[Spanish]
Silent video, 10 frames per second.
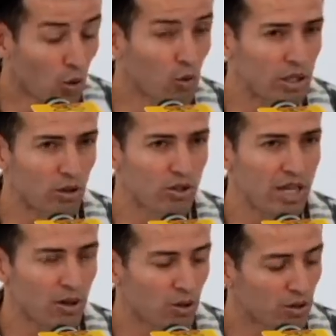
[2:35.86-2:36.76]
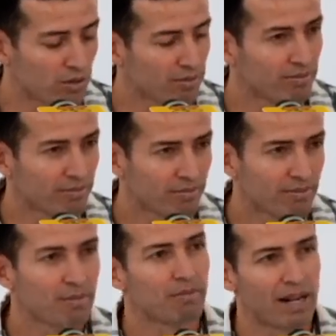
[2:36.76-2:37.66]
con nuestros hijos,
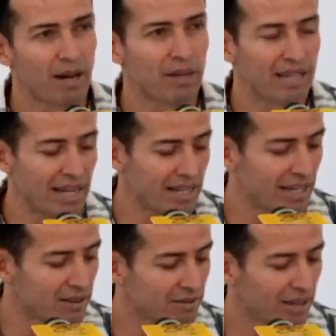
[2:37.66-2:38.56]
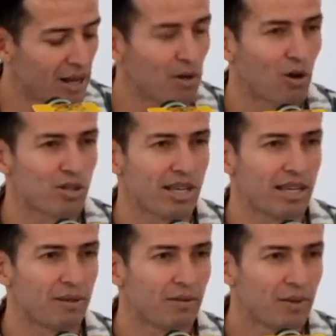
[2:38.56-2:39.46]
María Betania, Elvi
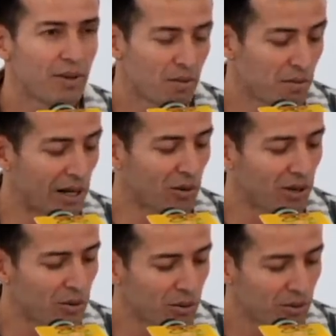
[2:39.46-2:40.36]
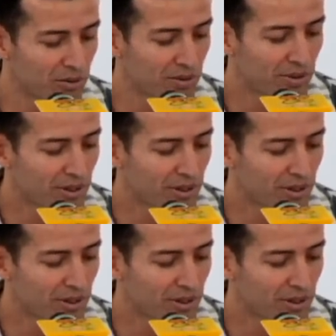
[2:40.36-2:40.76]
José, Marco Edu,